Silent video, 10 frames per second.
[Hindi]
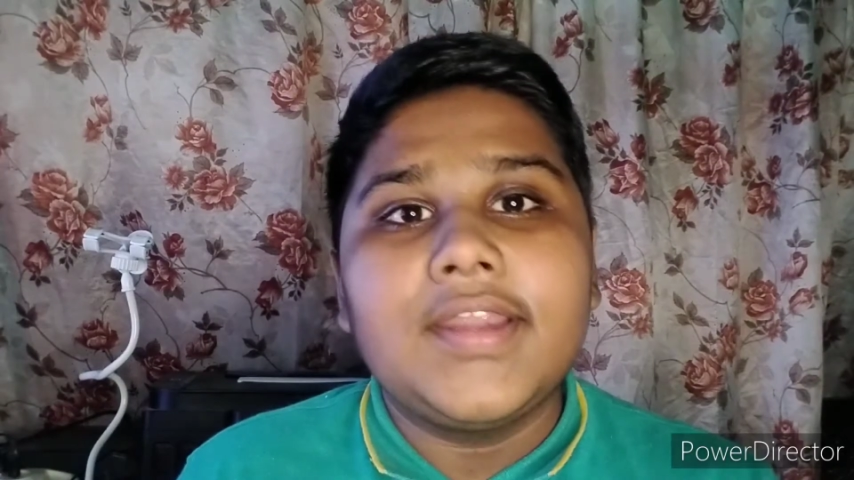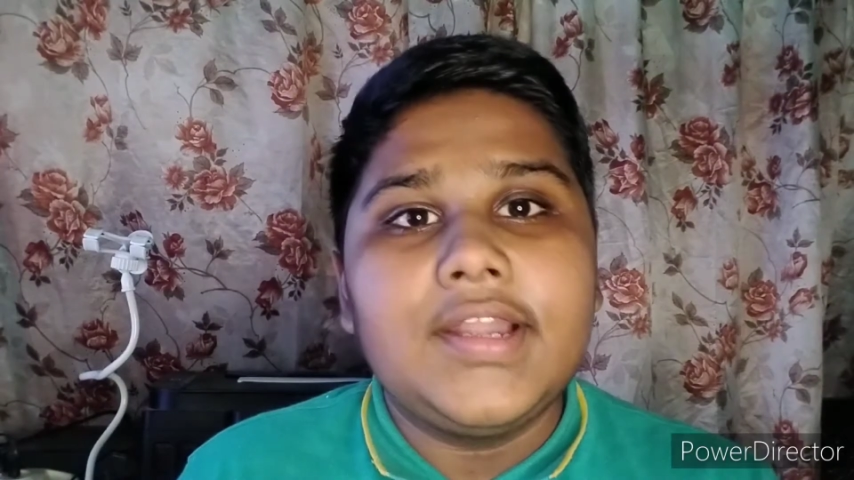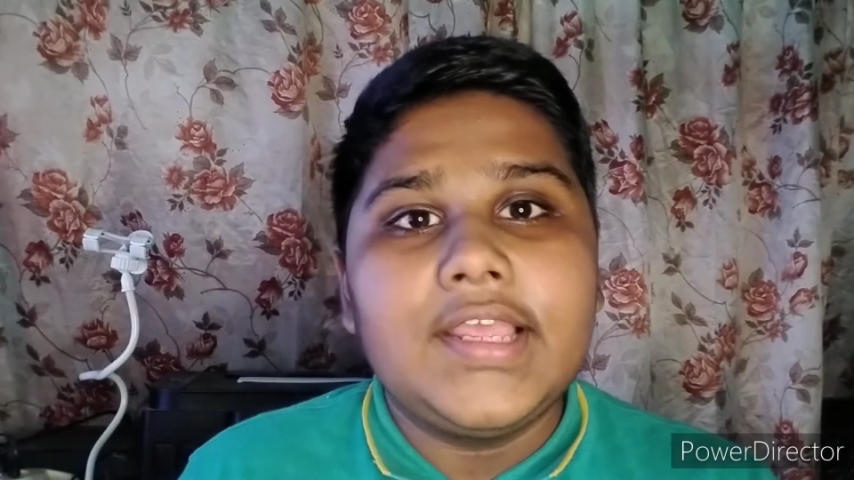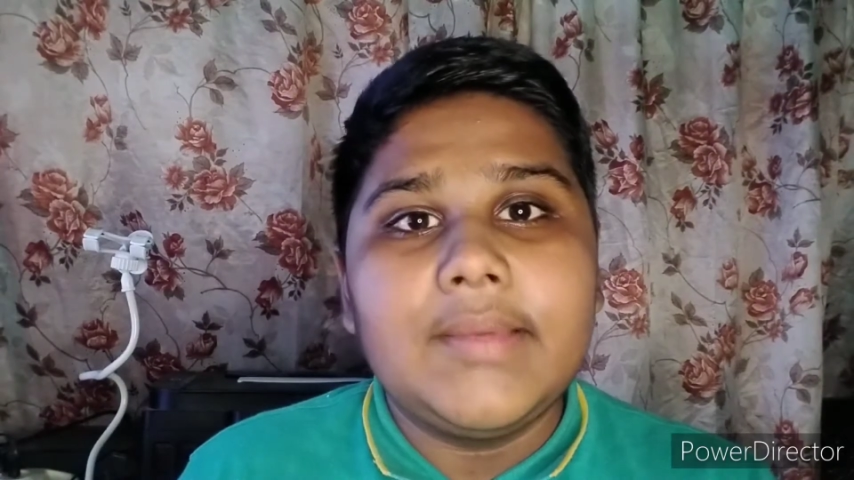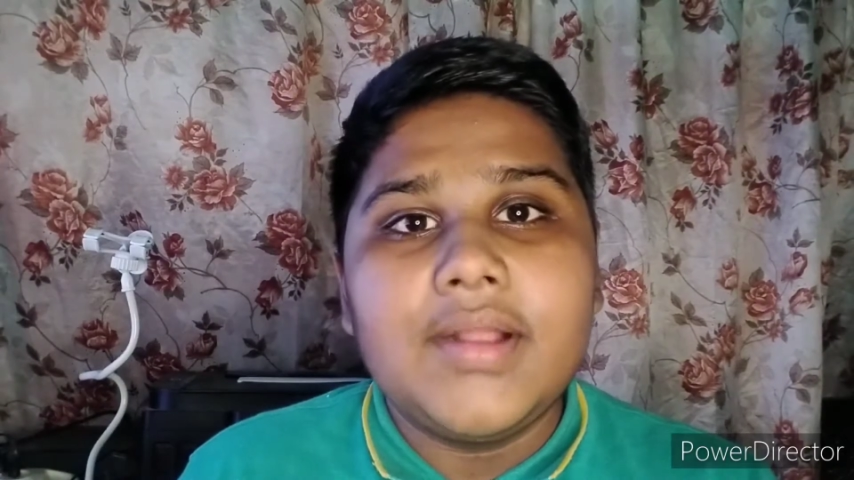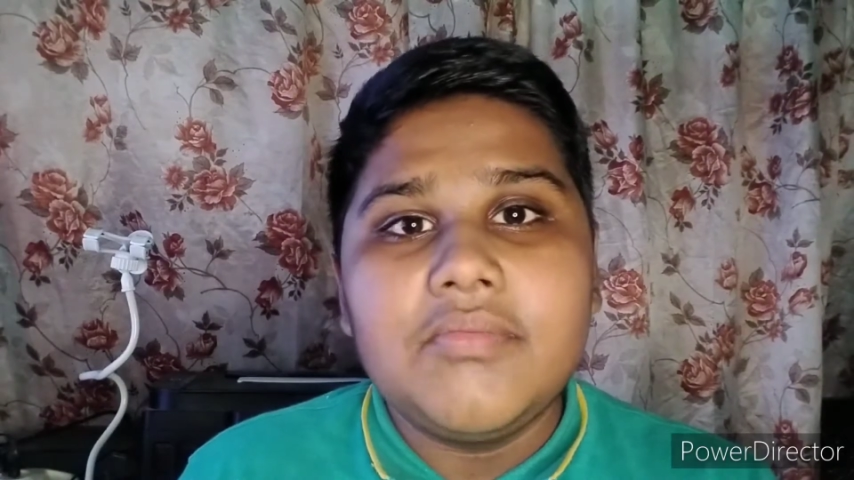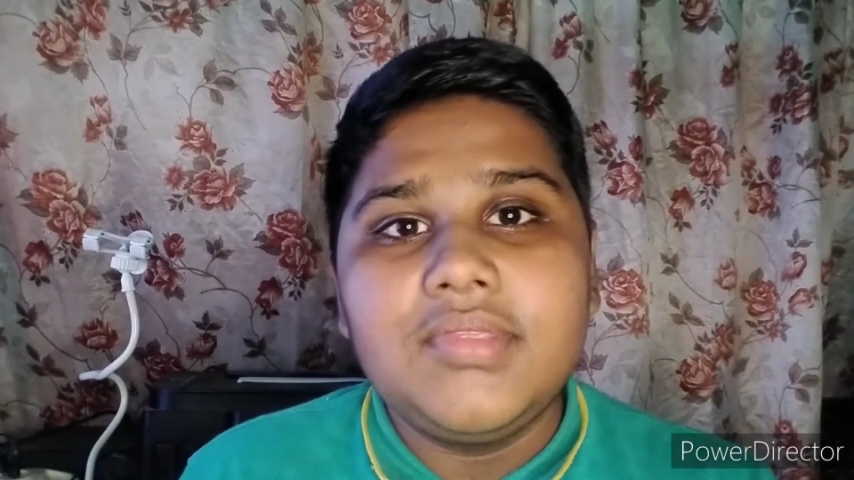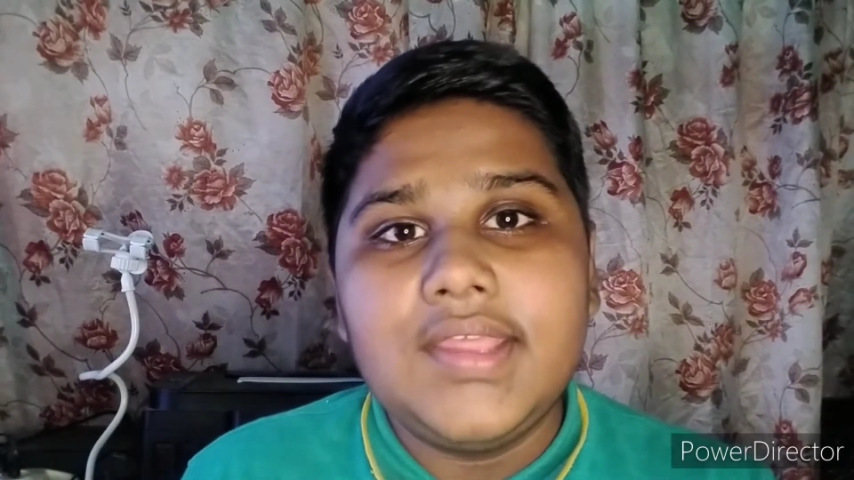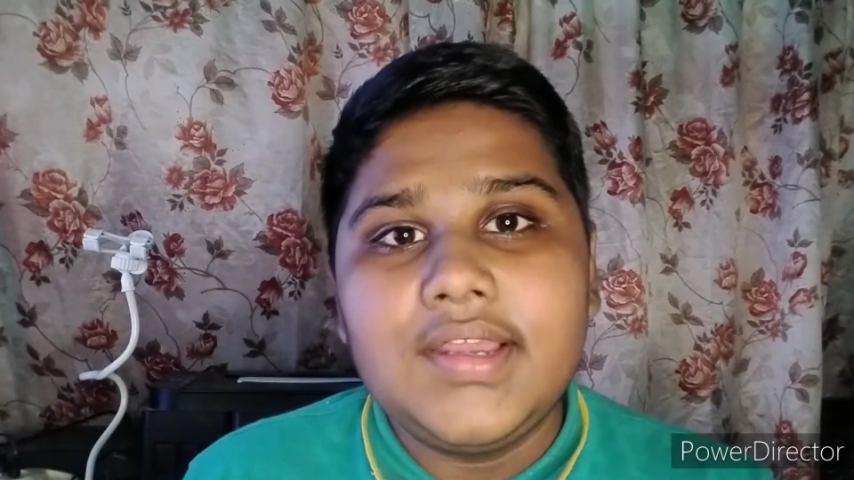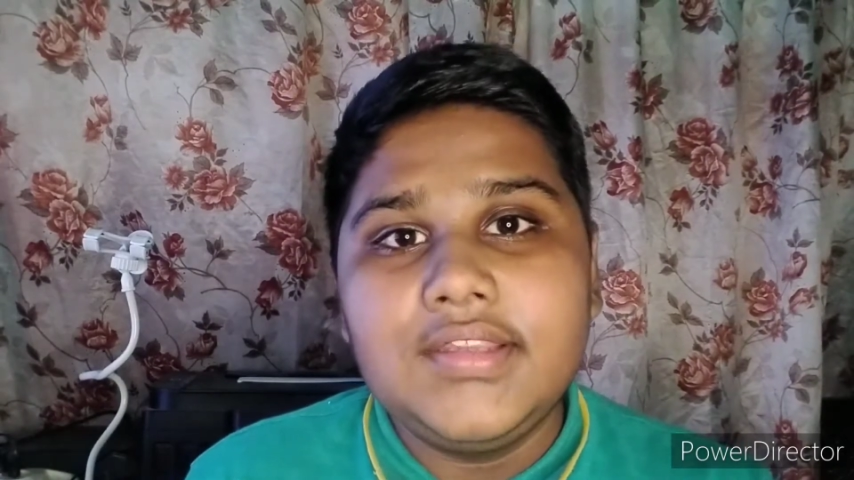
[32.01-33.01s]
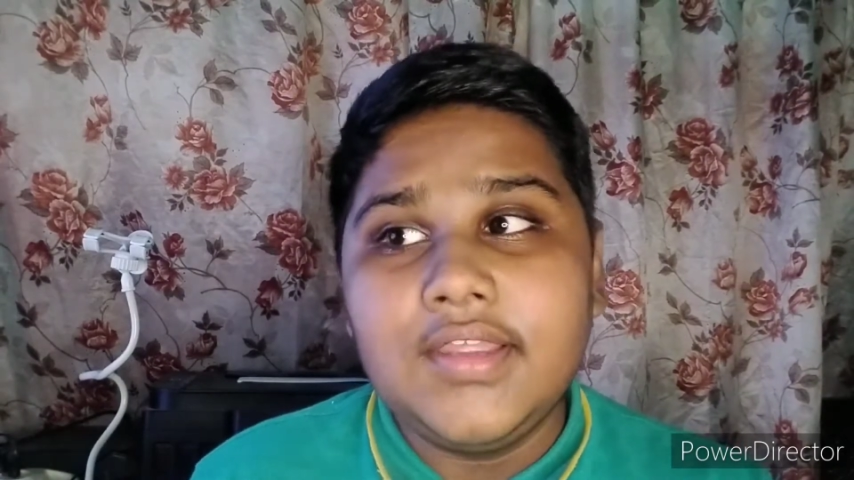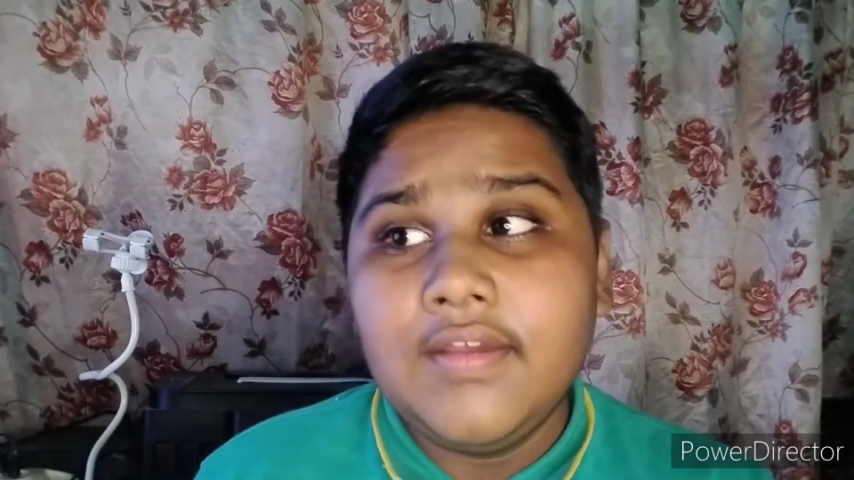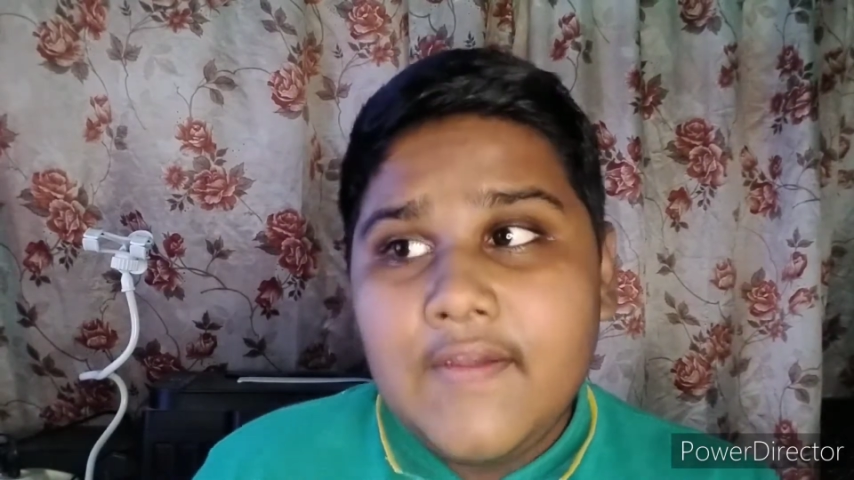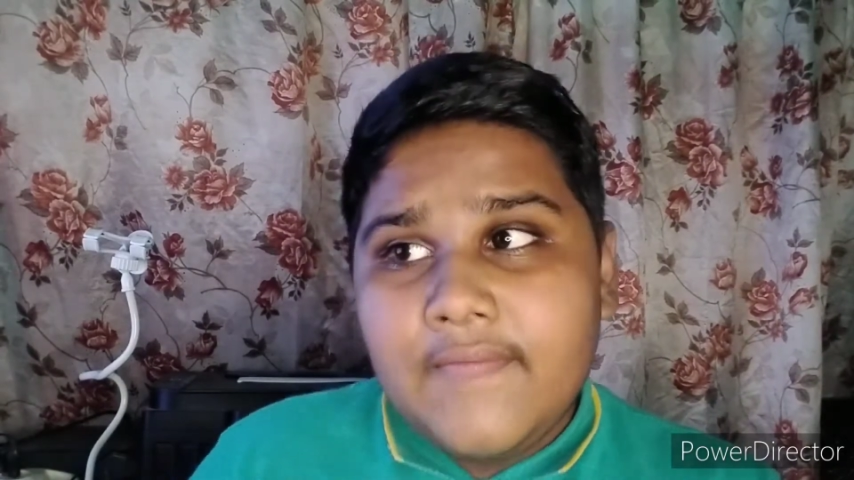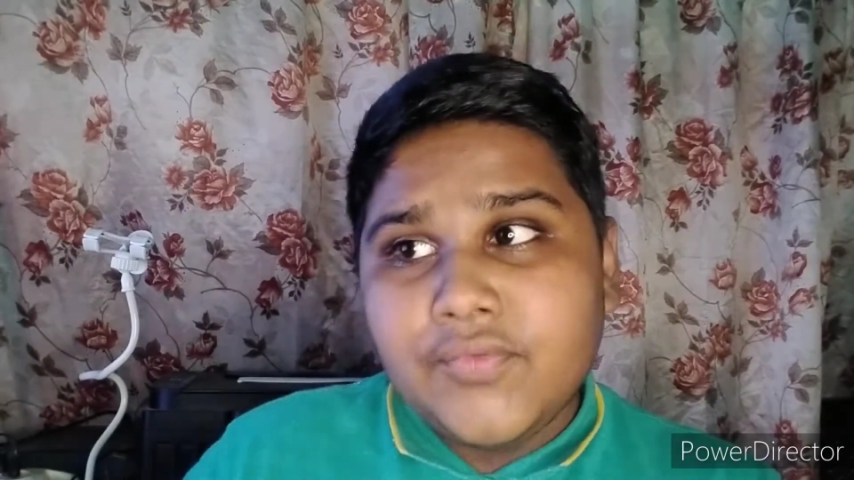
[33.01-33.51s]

मार्केटिंग के बारे में देख लीजिए